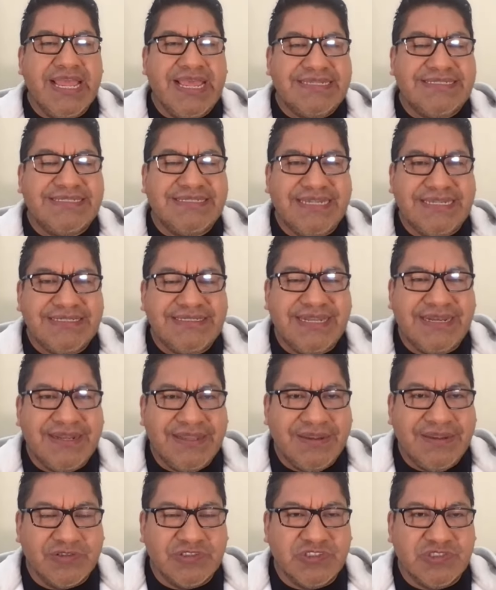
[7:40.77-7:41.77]
Ese es el
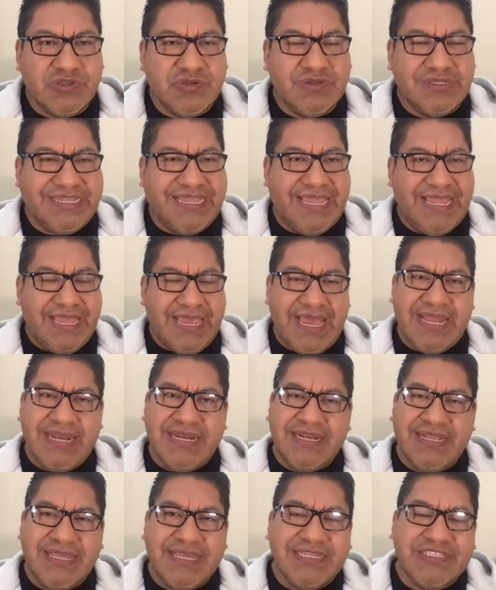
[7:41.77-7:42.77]
negocio que
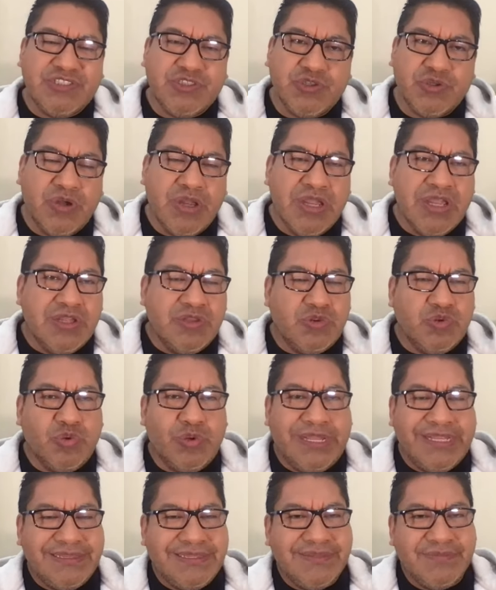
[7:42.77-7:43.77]
han hecho
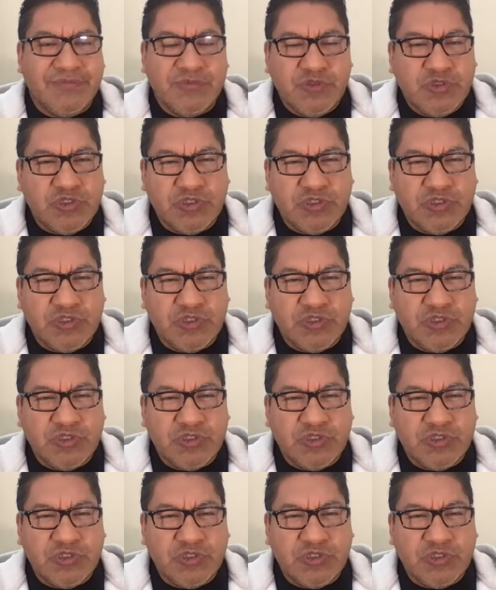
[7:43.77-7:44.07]
durante